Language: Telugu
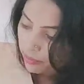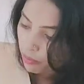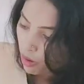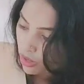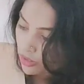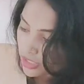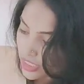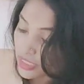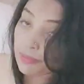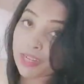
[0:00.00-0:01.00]
అండ్ బార్డర్
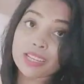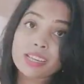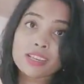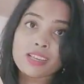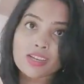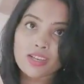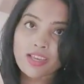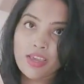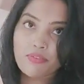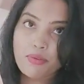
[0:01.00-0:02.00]
వచ్చేసి మనకి
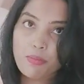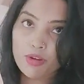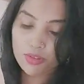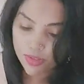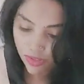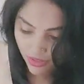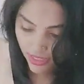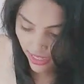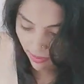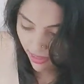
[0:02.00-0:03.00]
హెవీ బార్డర్
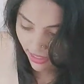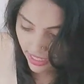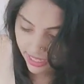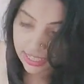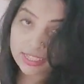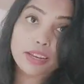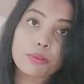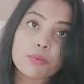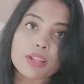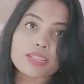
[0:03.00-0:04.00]
వస్తుంది అంటే మనకి
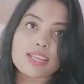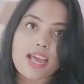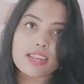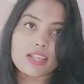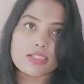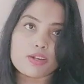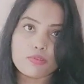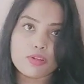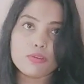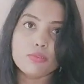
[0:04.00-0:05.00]
కిందను కూడా శారీ అంతా
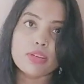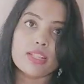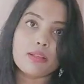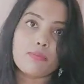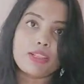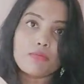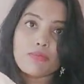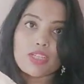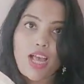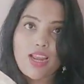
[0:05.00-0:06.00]
కూడా లుక్ అయితే
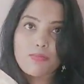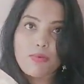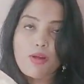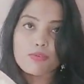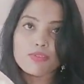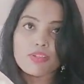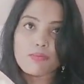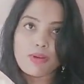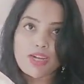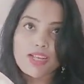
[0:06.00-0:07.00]
మాత్రం చాలా బాగుంటుంది
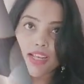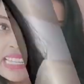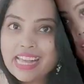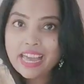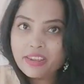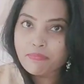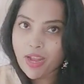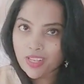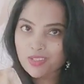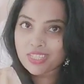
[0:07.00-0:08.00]
అనమాట ఈ శారీ
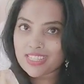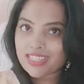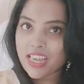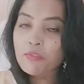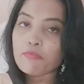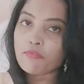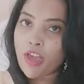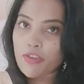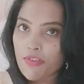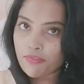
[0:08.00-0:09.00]
ప్రైస్ వచ్చేసి
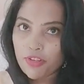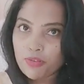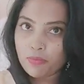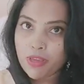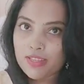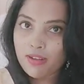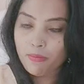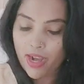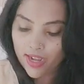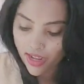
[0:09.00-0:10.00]
ఫైవ్ ఫిఫ్టీ రూపీస్
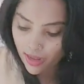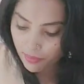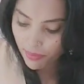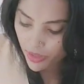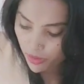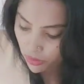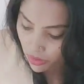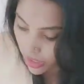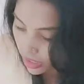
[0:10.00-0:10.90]
అనమాట మీకు